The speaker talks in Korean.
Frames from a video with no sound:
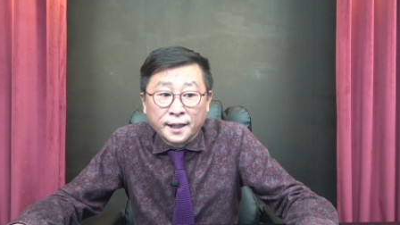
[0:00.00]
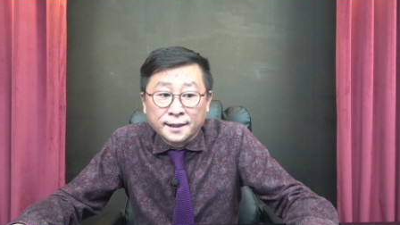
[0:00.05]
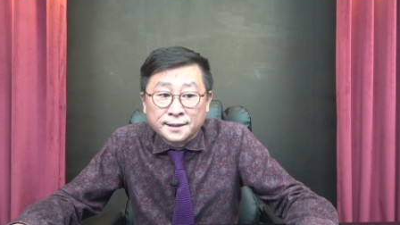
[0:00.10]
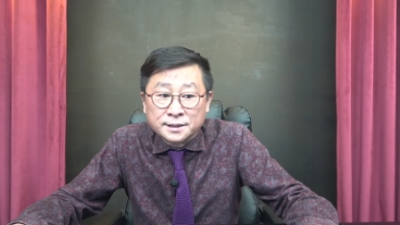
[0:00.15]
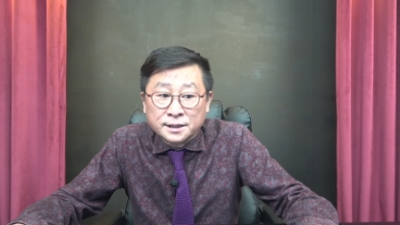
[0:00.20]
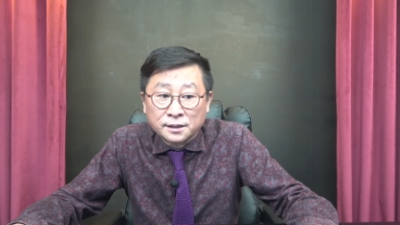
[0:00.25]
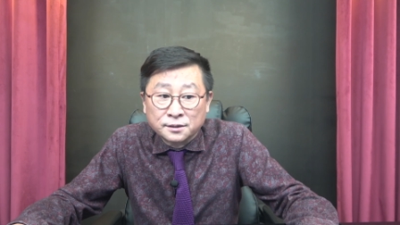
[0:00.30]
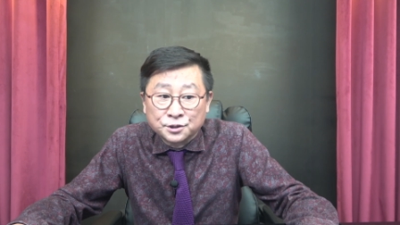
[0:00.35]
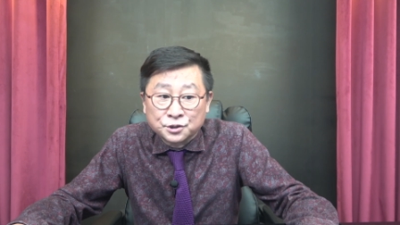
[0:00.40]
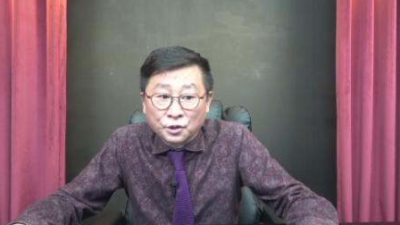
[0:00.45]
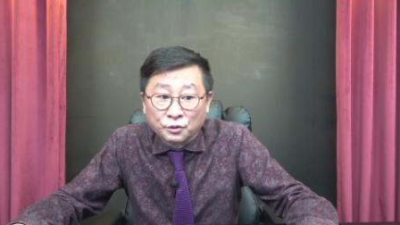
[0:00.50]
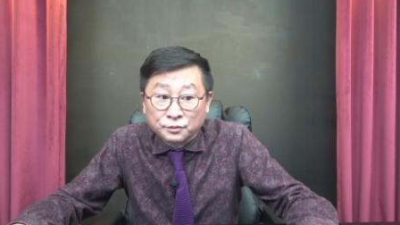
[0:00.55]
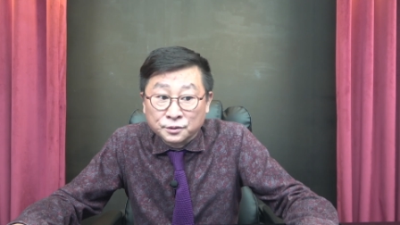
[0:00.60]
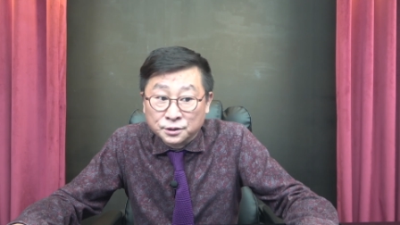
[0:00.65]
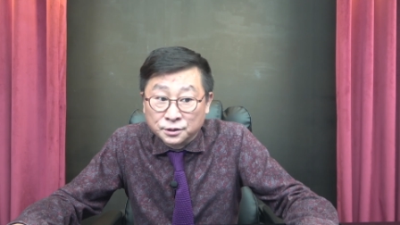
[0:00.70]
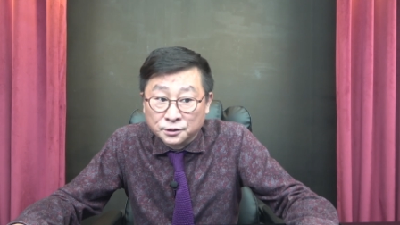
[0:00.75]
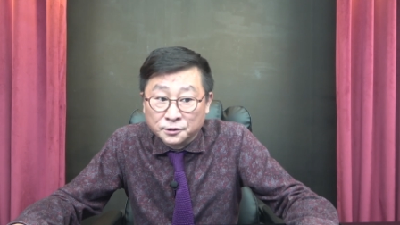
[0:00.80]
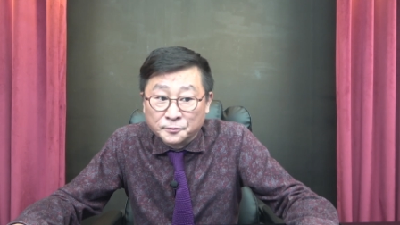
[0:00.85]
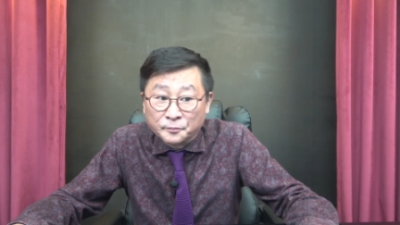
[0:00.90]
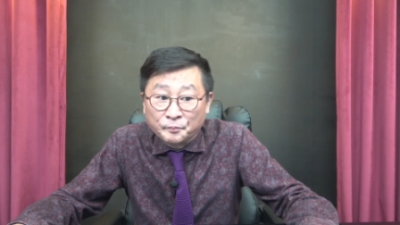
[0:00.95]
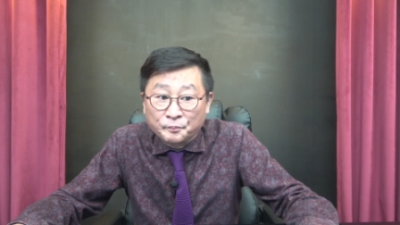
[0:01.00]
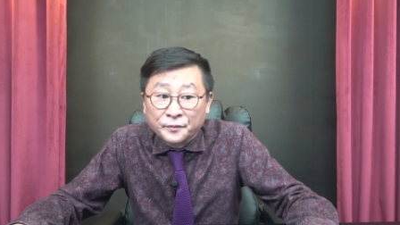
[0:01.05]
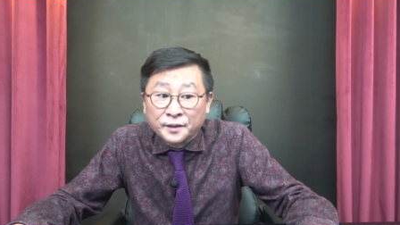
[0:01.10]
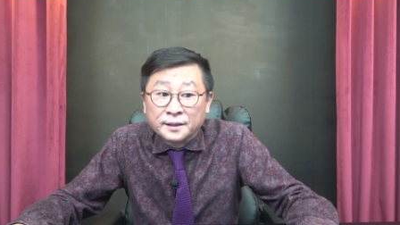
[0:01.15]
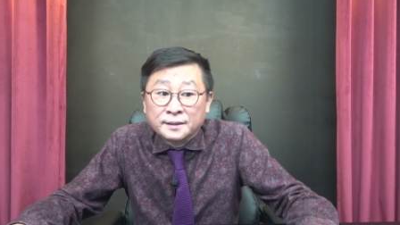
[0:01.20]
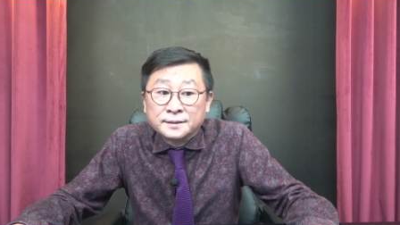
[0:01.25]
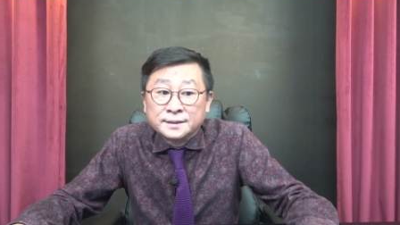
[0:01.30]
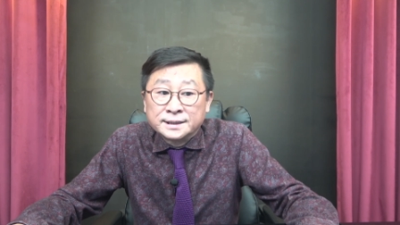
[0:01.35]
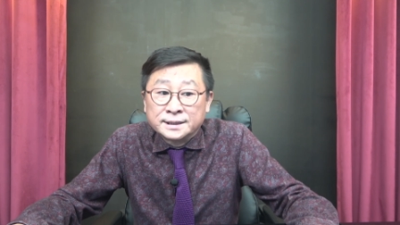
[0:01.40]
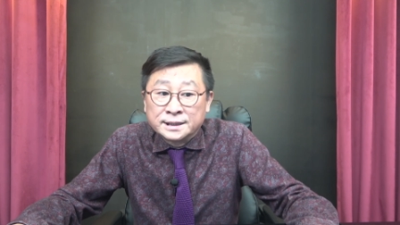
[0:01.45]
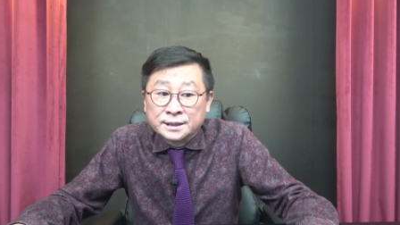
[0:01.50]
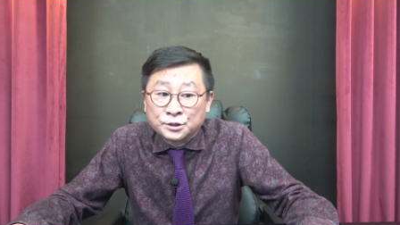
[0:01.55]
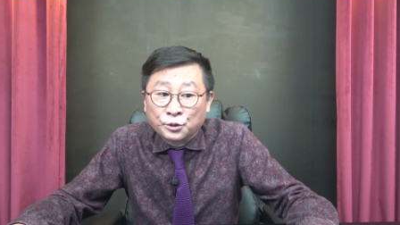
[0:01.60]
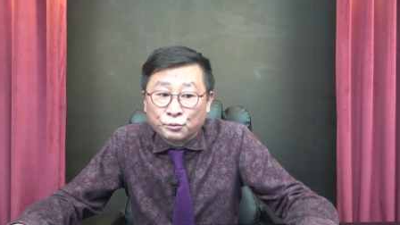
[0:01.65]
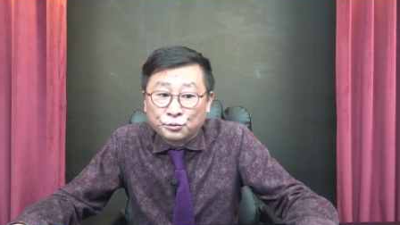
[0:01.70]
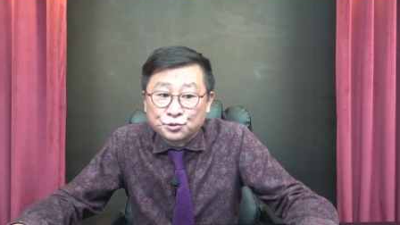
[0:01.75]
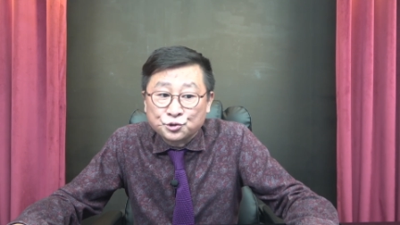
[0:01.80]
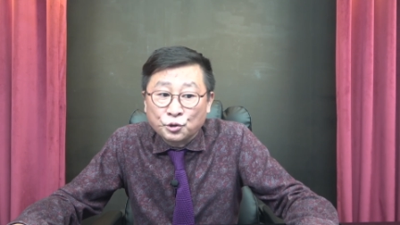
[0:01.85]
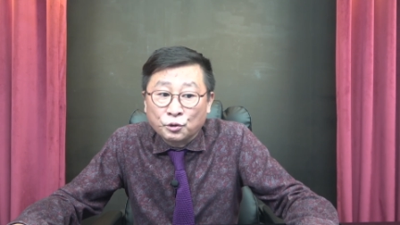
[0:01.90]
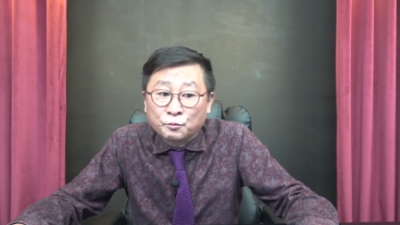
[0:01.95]
실정 등
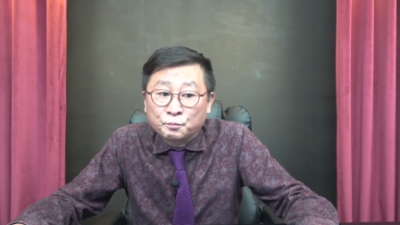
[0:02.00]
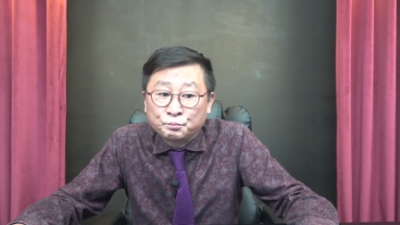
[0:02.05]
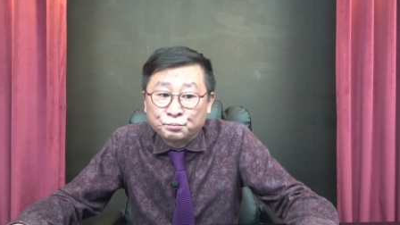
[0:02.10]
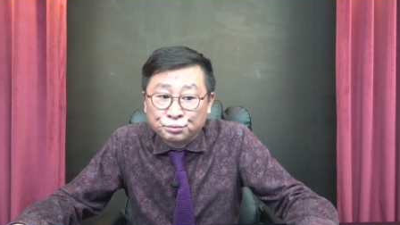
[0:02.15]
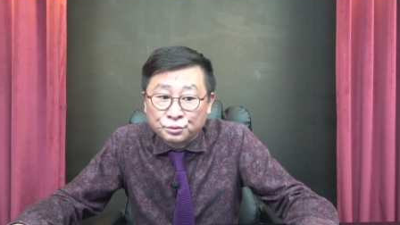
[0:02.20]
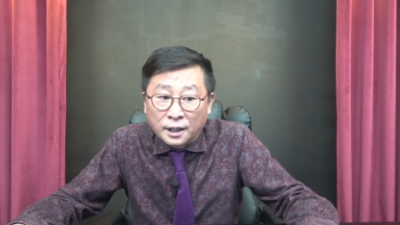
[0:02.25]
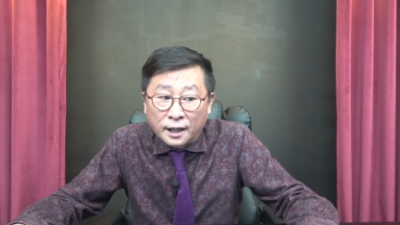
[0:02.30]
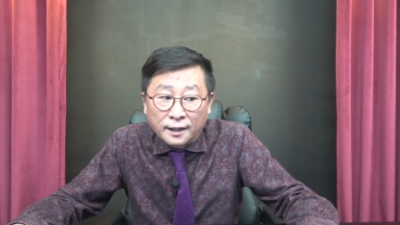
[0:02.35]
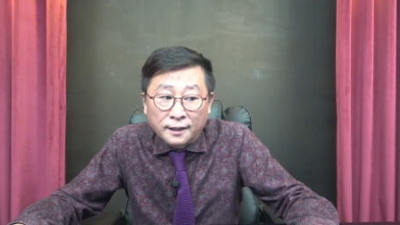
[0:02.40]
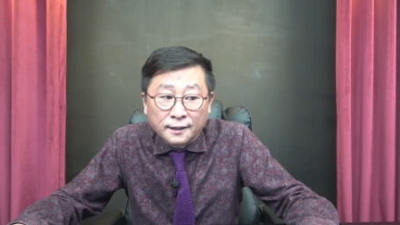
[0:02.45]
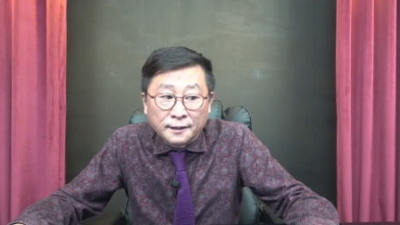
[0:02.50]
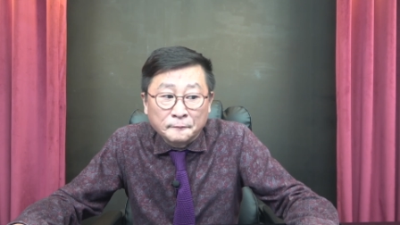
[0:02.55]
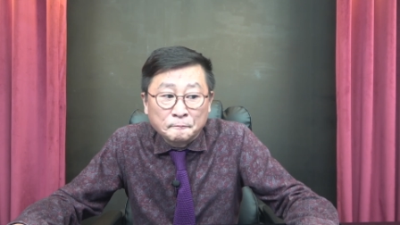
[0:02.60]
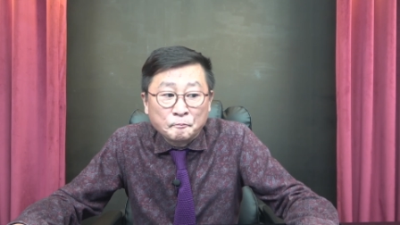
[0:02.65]
지속적 부각,